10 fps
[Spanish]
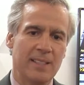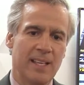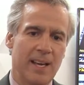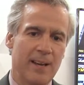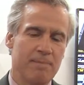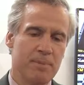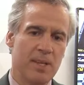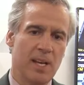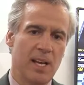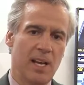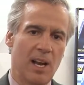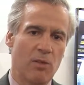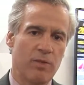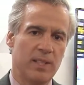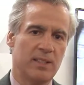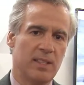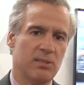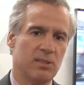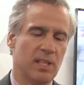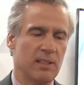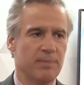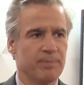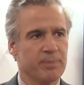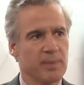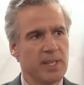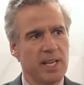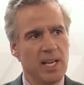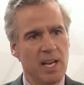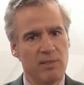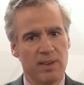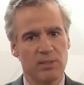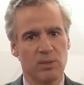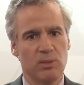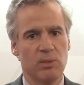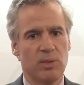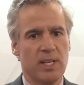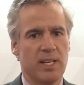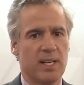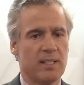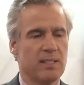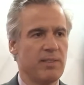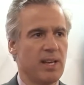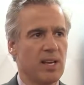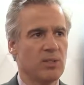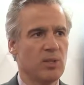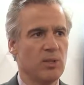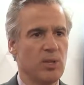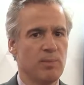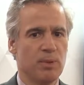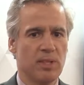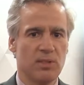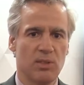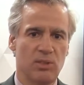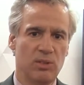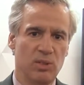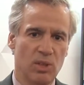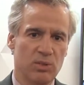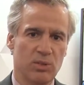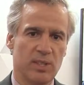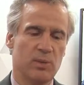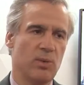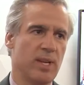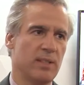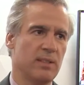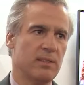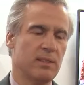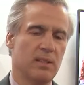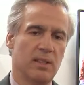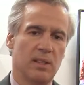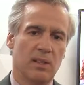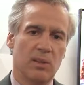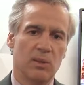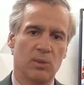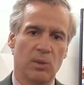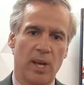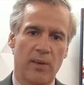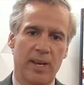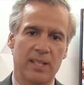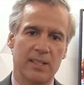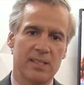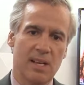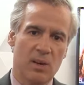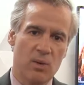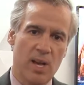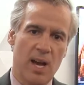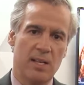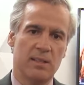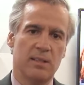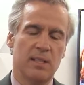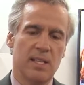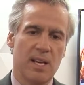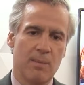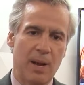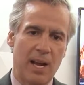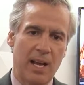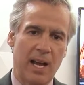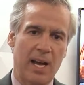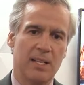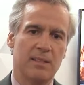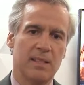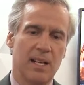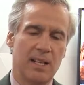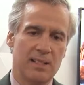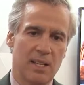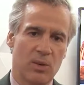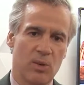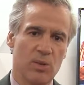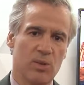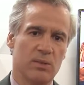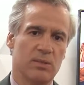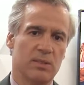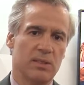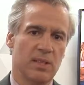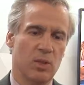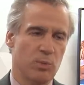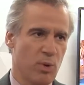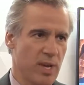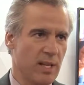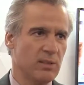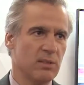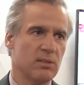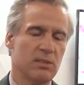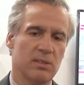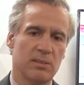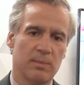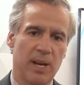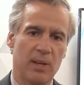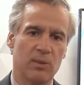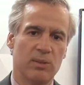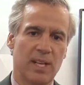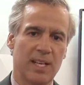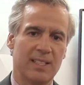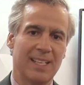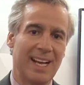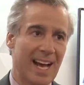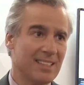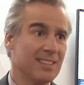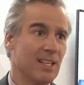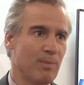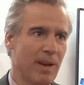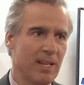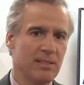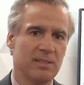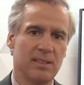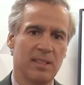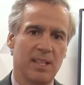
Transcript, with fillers: es que la oferta nacional y la infraestructura de regasificación o importación no son excluyentes. Uno debe desarrollar y apalancar el desarrollo de los proyectos para encontrar gas en el país.